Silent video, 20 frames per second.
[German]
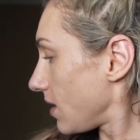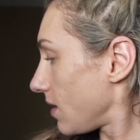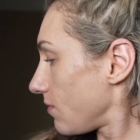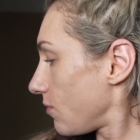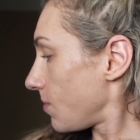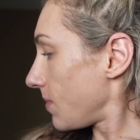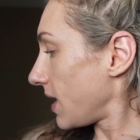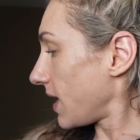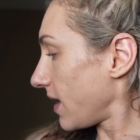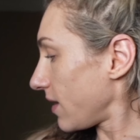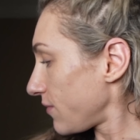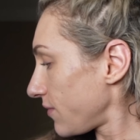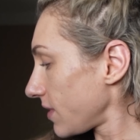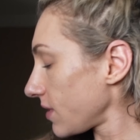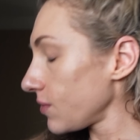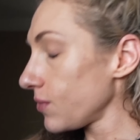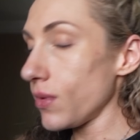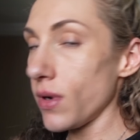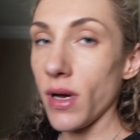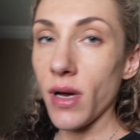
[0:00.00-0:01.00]
wo man einfach
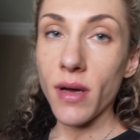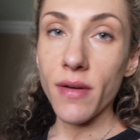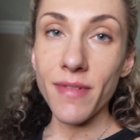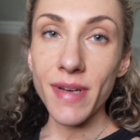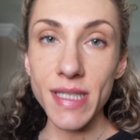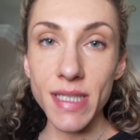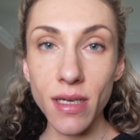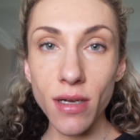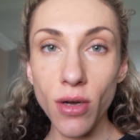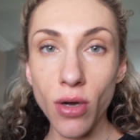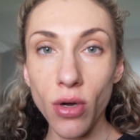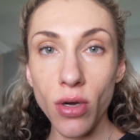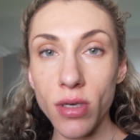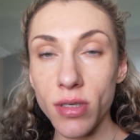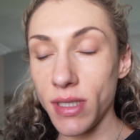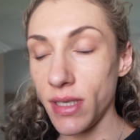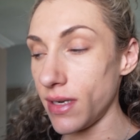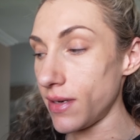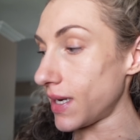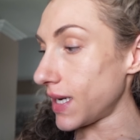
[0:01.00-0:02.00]
nur Wasser
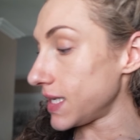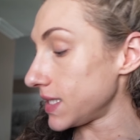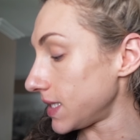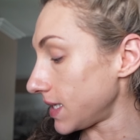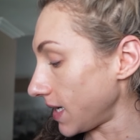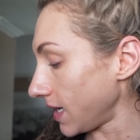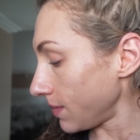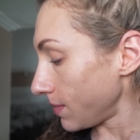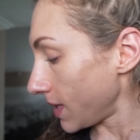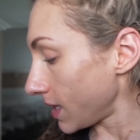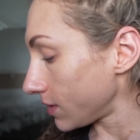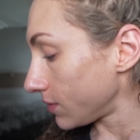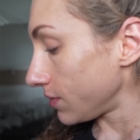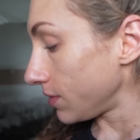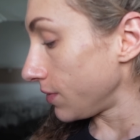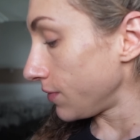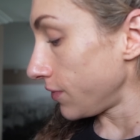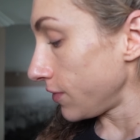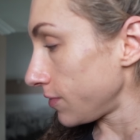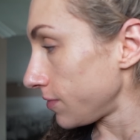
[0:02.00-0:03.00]
kocht, den Reis reinmacht und
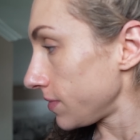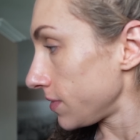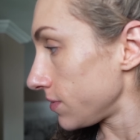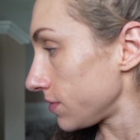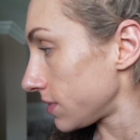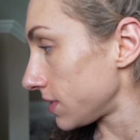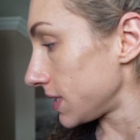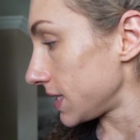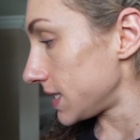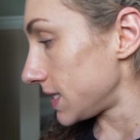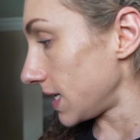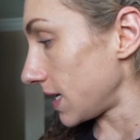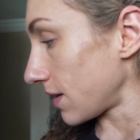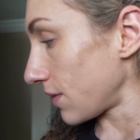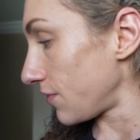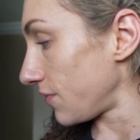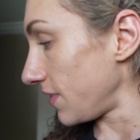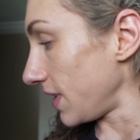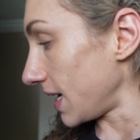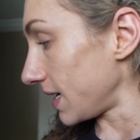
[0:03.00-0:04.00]
in fünf Minuten ist der
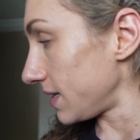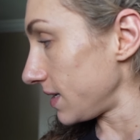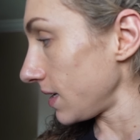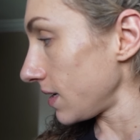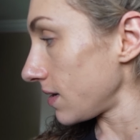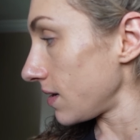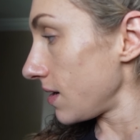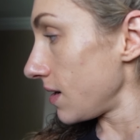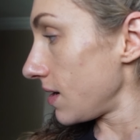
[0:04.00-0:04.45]
dann fertig.